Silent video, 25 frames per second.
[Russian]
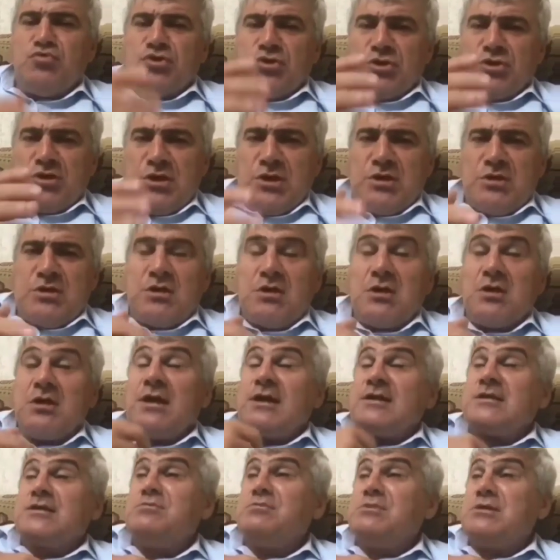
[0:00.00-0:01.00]
мужик,
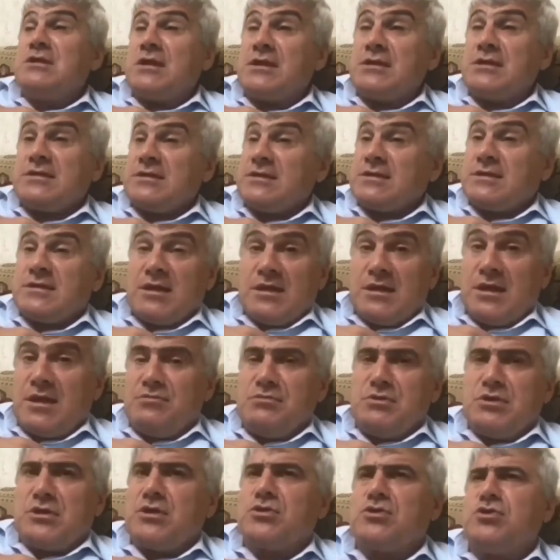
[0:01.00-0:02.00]
я смеялся, стоял,
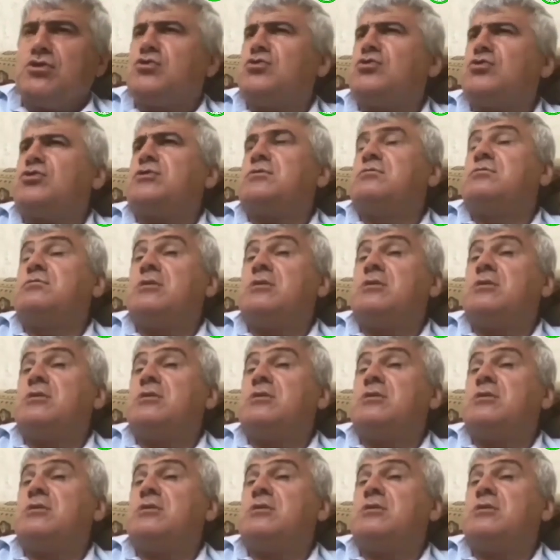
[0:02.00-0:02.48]
мне говорят, ты что,